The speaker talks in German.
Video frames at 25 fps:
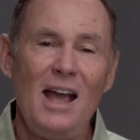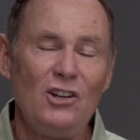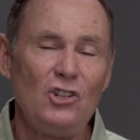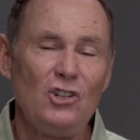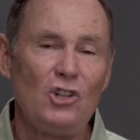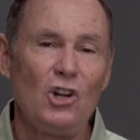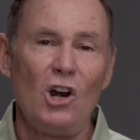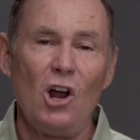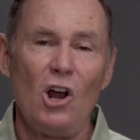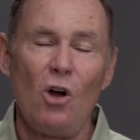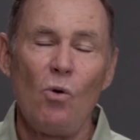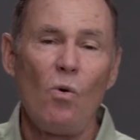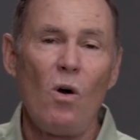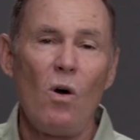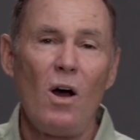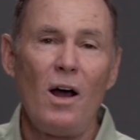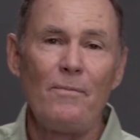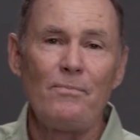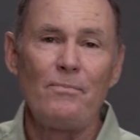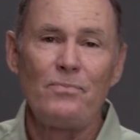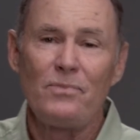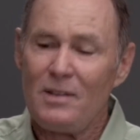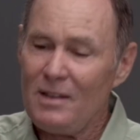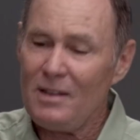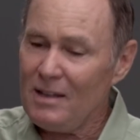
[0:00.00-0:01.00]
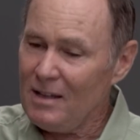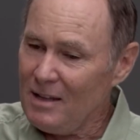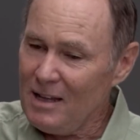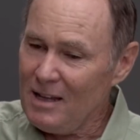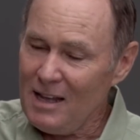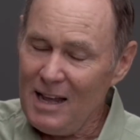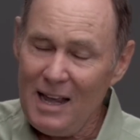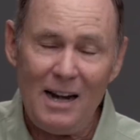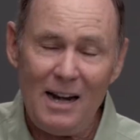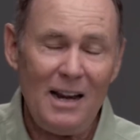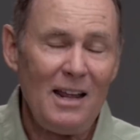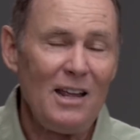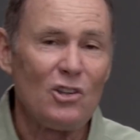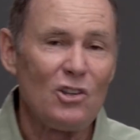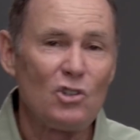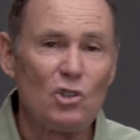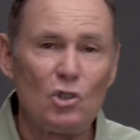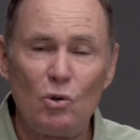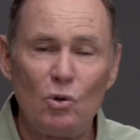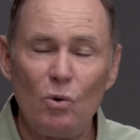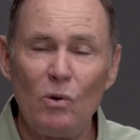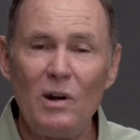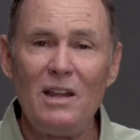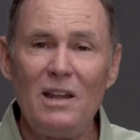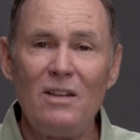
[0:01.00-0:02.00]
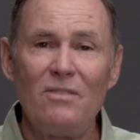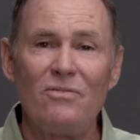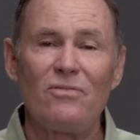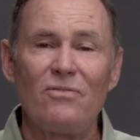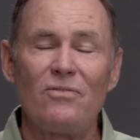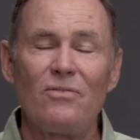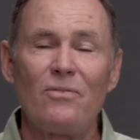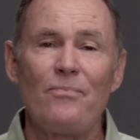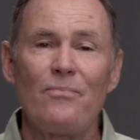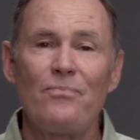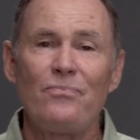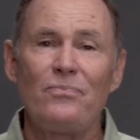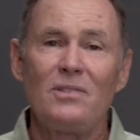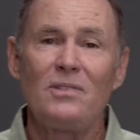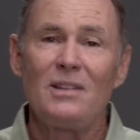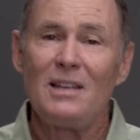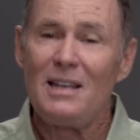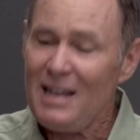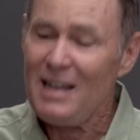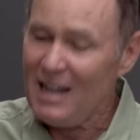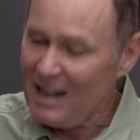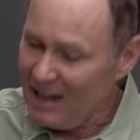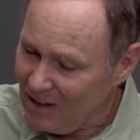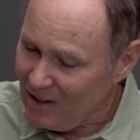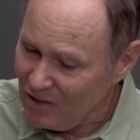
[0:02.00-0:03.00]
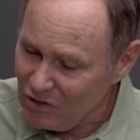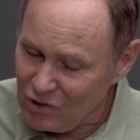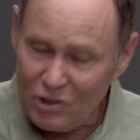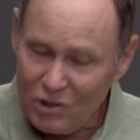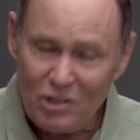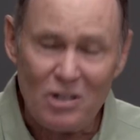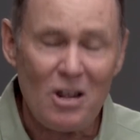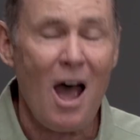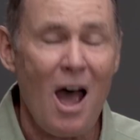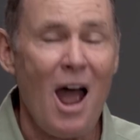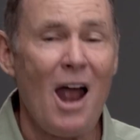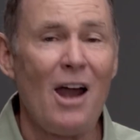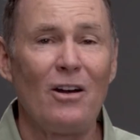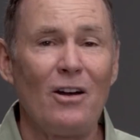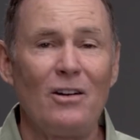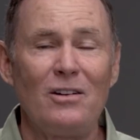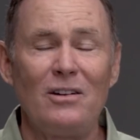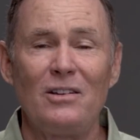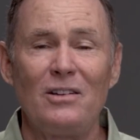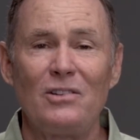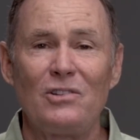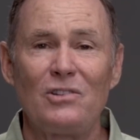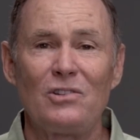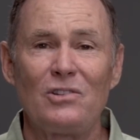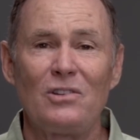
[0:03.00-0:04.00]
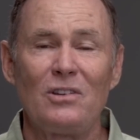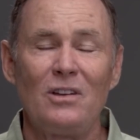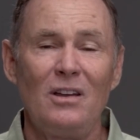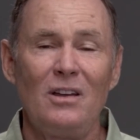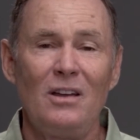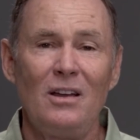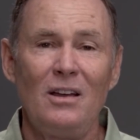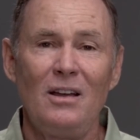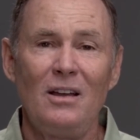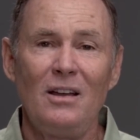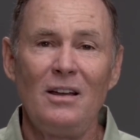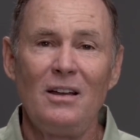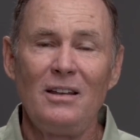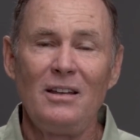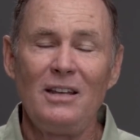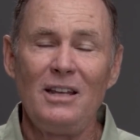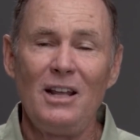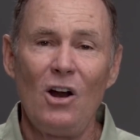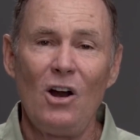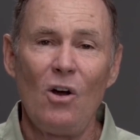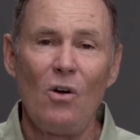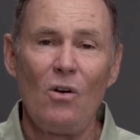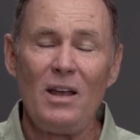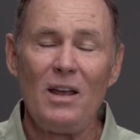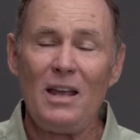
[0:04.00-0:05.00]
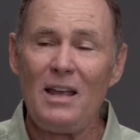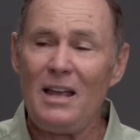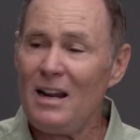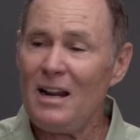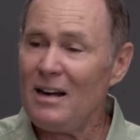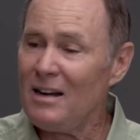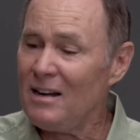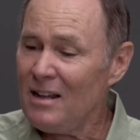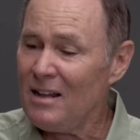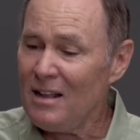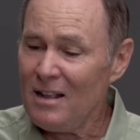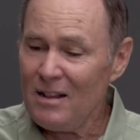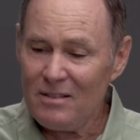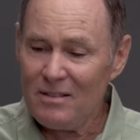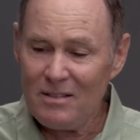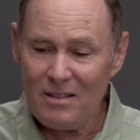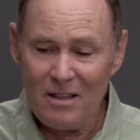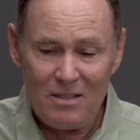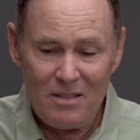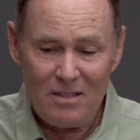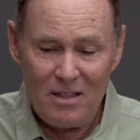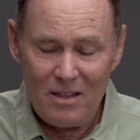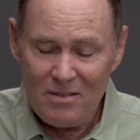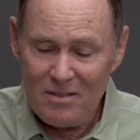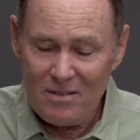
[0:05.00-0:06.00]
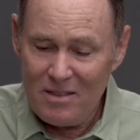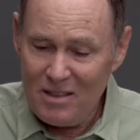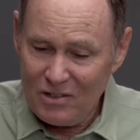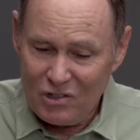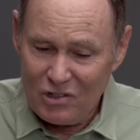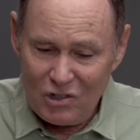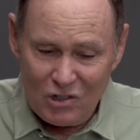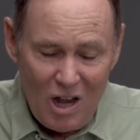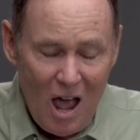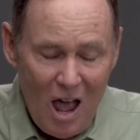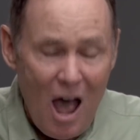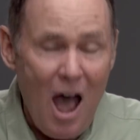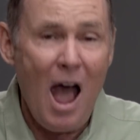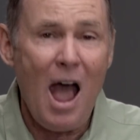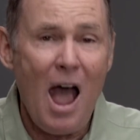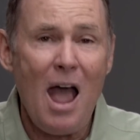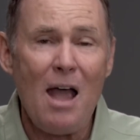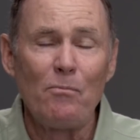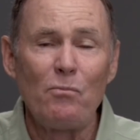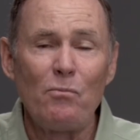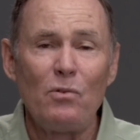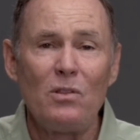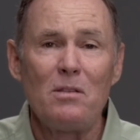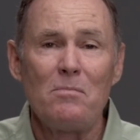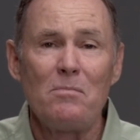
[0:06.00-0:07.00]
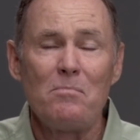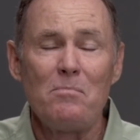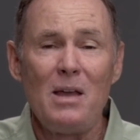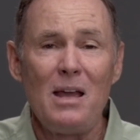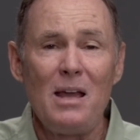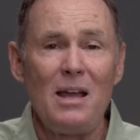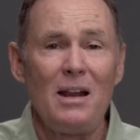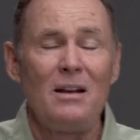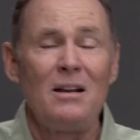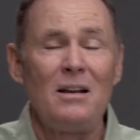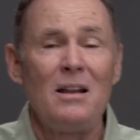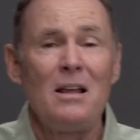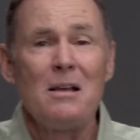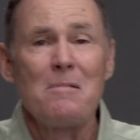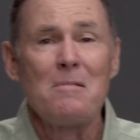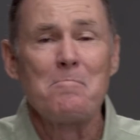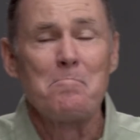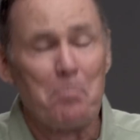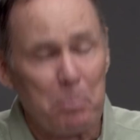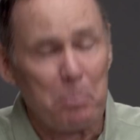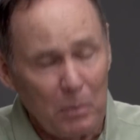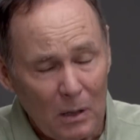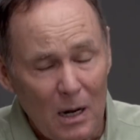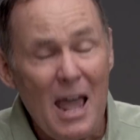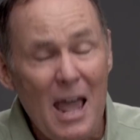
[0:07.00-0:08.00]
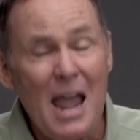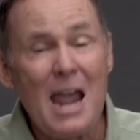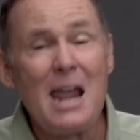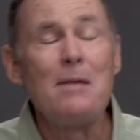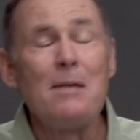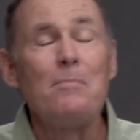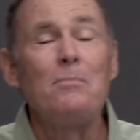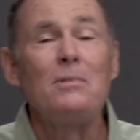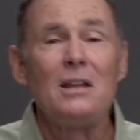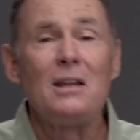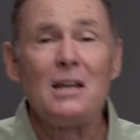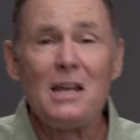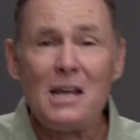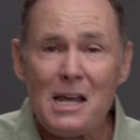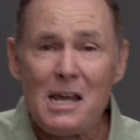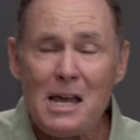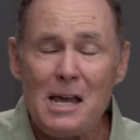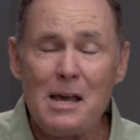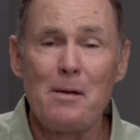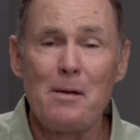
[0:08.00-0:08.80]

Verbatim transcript: Und wissen Sie was? In der Zeit, in der er Kummer hatte und müde war und die Männer ihn beschuldigten, diente er ihnen trotzdem und kämpfte für sie.